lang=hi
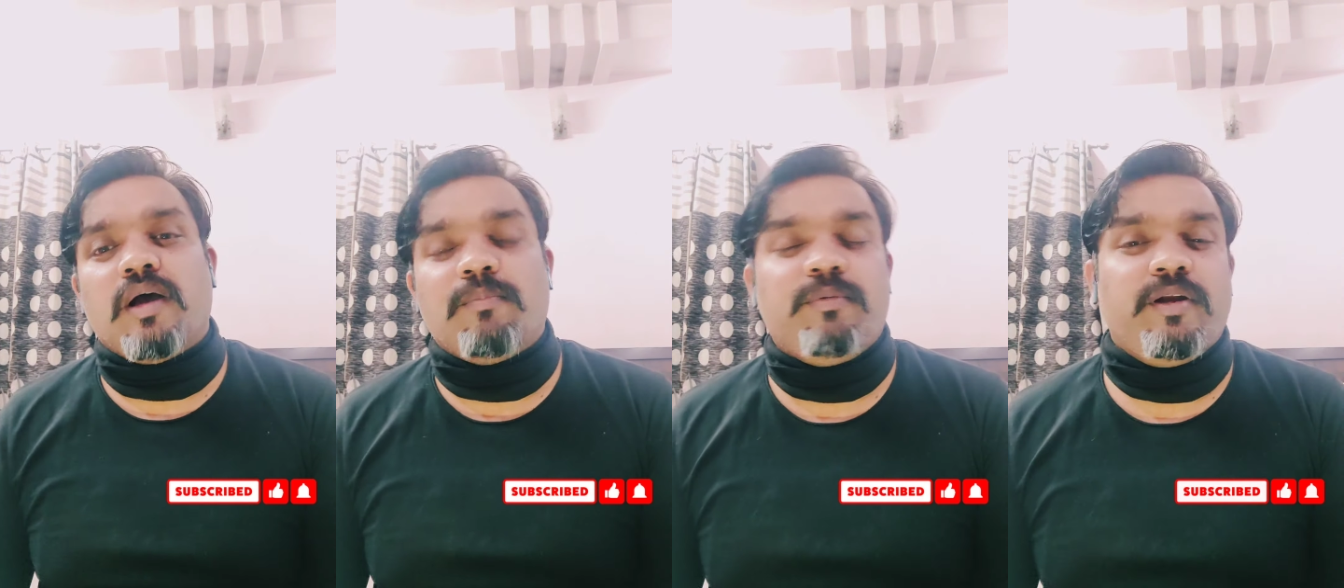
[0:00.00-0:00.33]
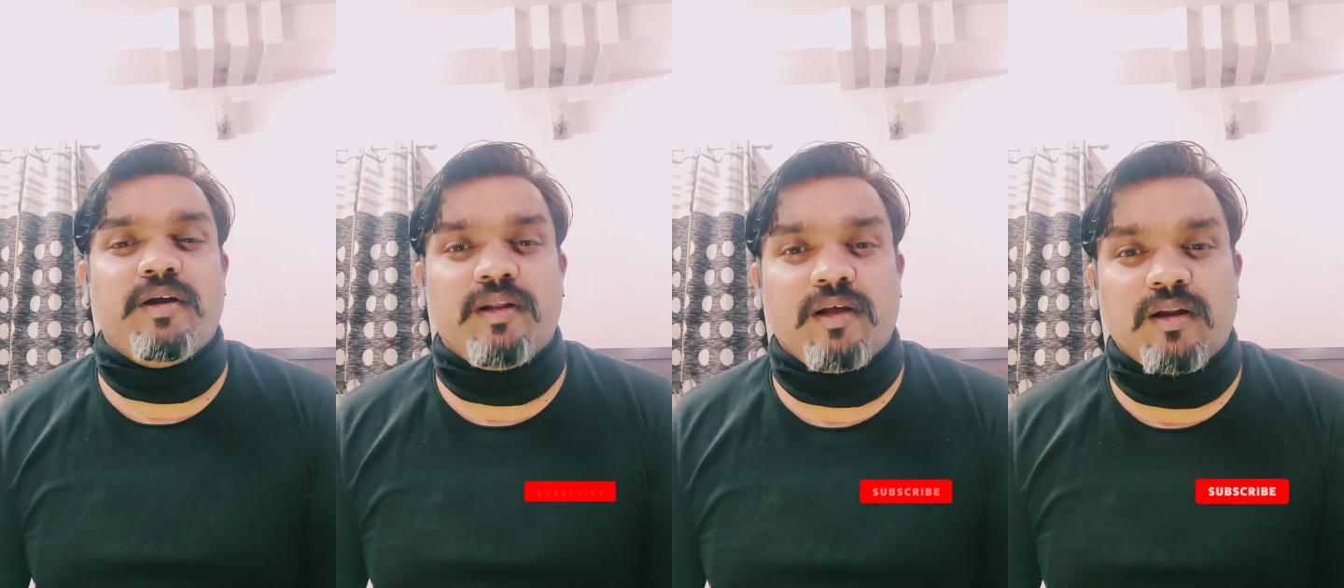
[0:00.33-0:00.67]

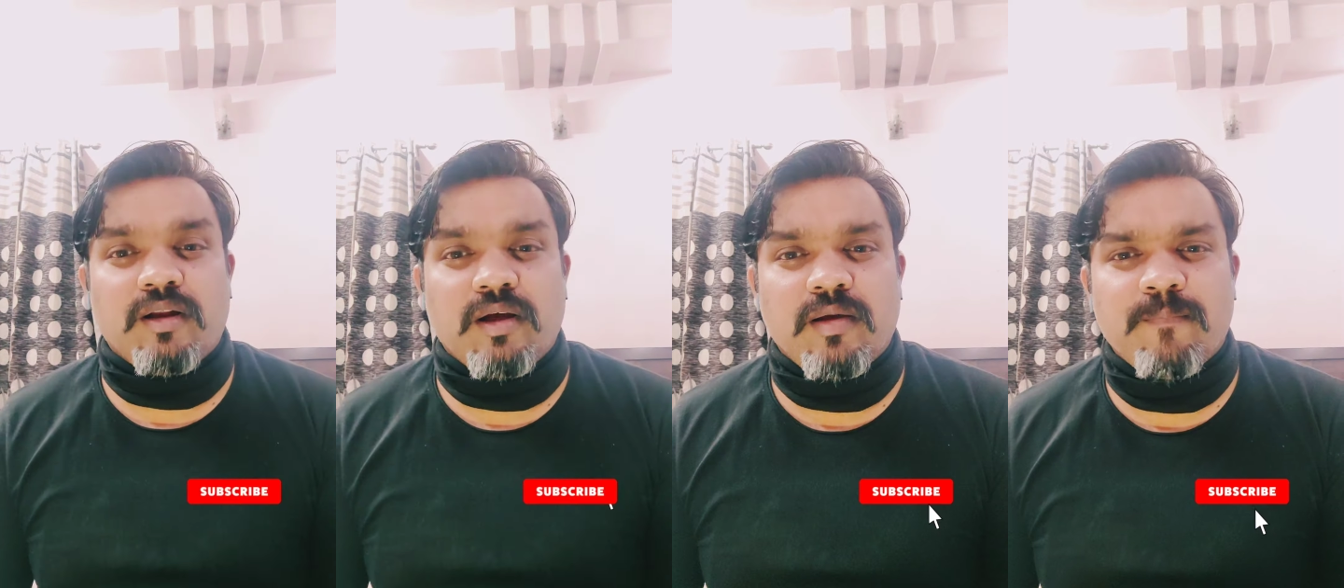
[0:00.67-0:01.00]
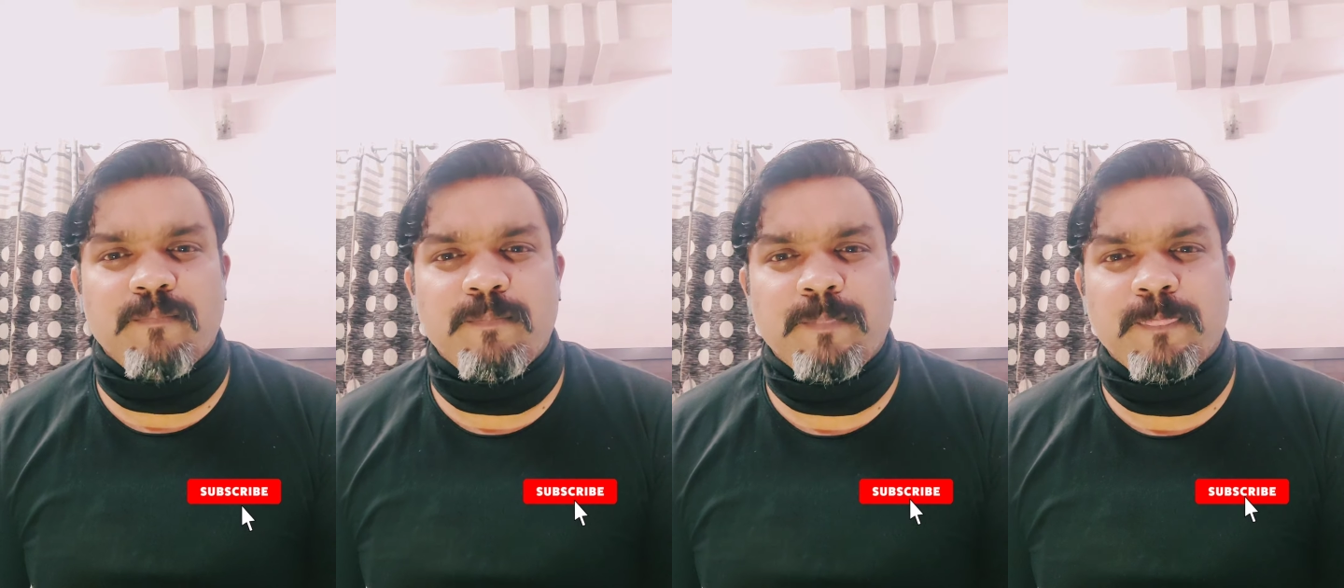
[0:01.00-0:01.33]
अपडेट करना
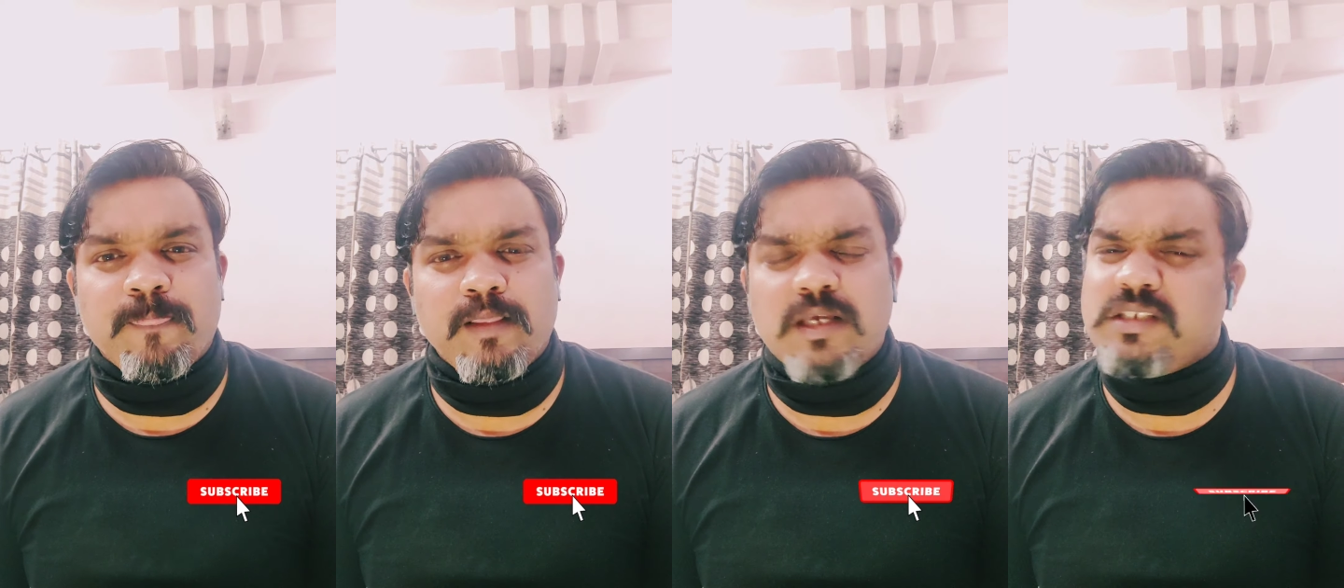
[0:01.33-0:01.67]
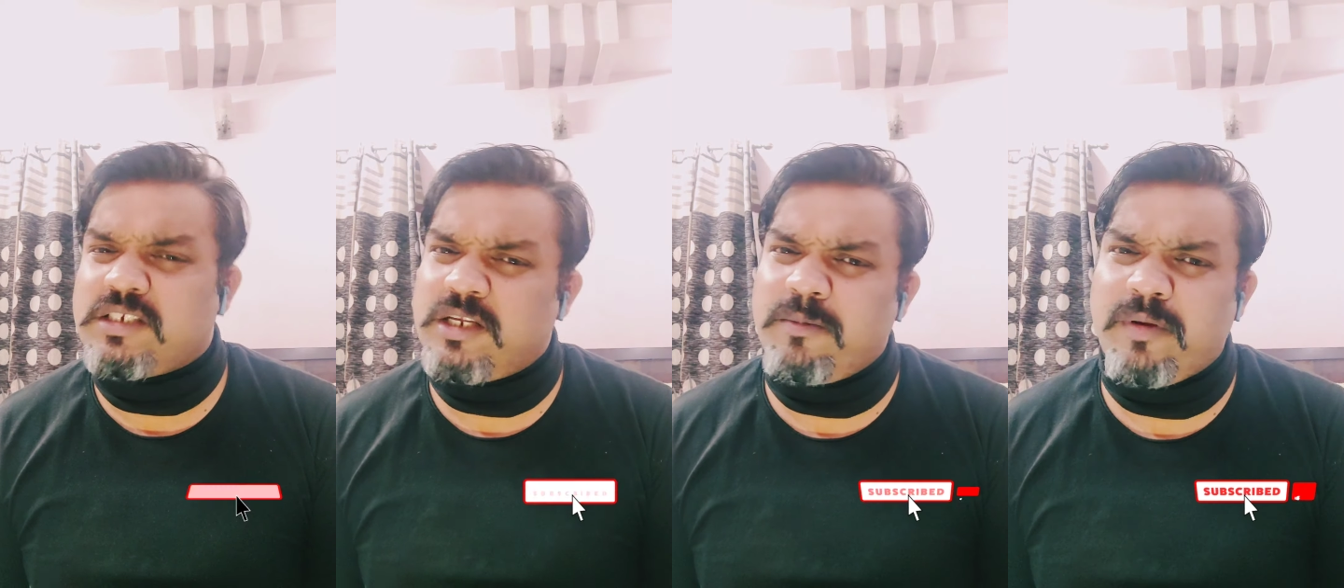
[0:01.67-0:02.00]
है
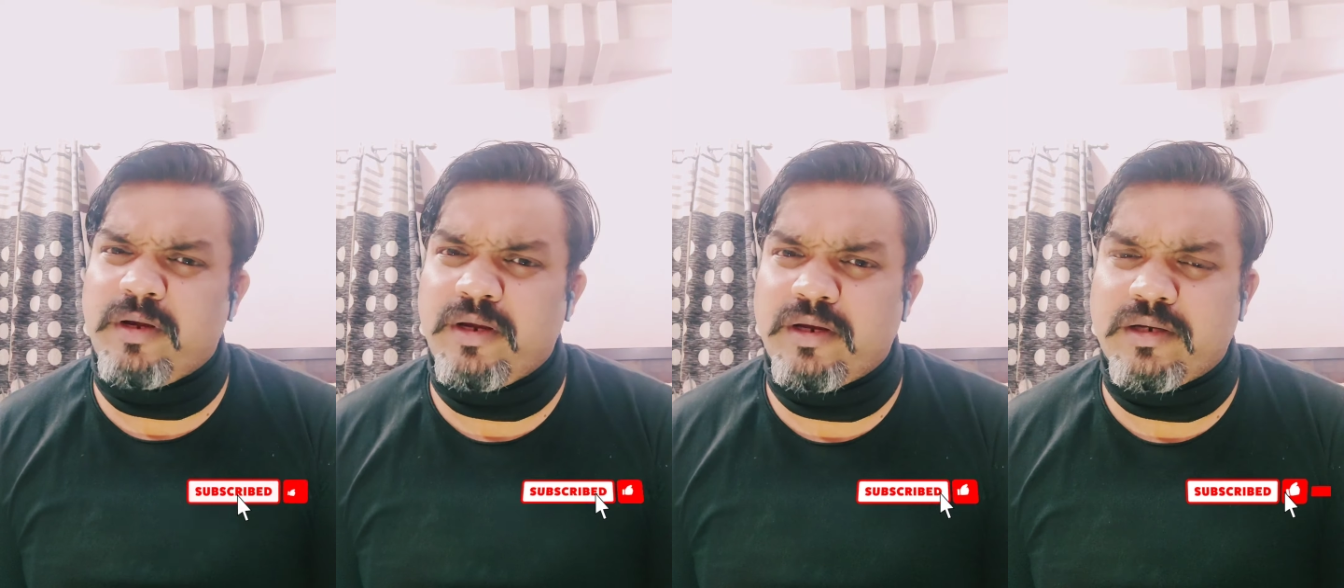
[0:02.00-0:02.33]
किसी भी